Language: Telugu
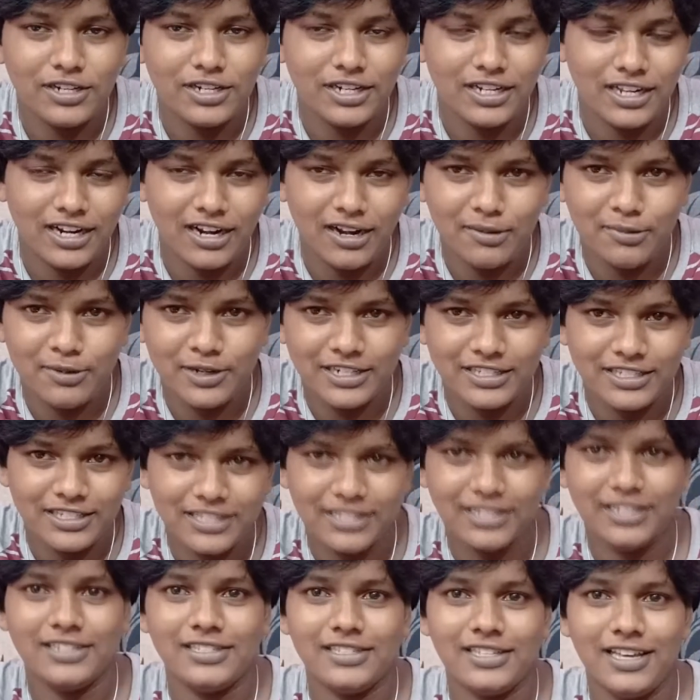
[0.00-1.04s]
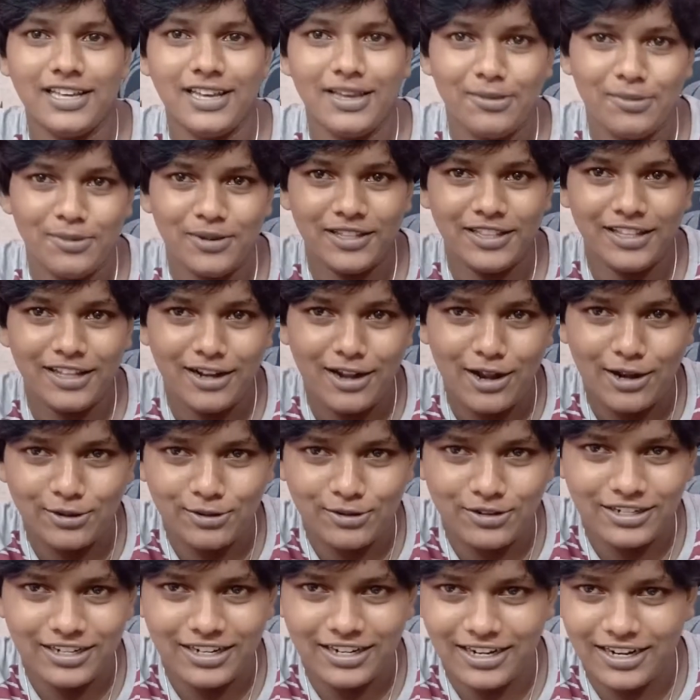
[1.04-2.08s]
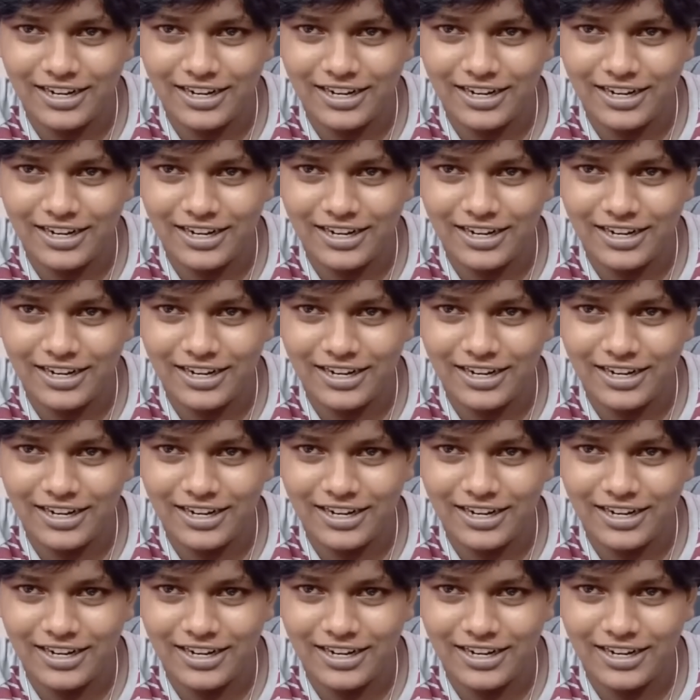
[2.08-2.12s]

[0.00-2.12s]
ఇటీవల పెట్టి చేసేస్తే అయిపోయిందని అనుకుంటారు